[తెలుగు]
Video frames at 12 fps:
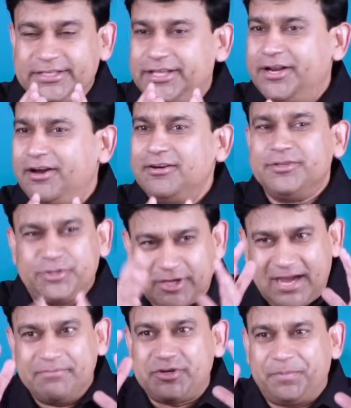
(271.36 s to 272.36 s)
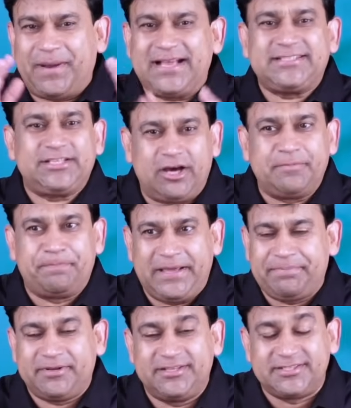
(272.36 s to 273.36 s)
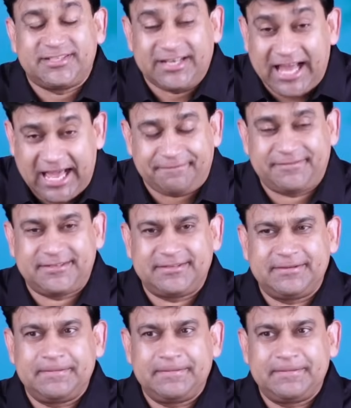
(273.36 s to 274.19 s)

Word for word: యునో టు కమ్ టు పాస్ ఆన్ పీపుల్స్ లైఫ్స్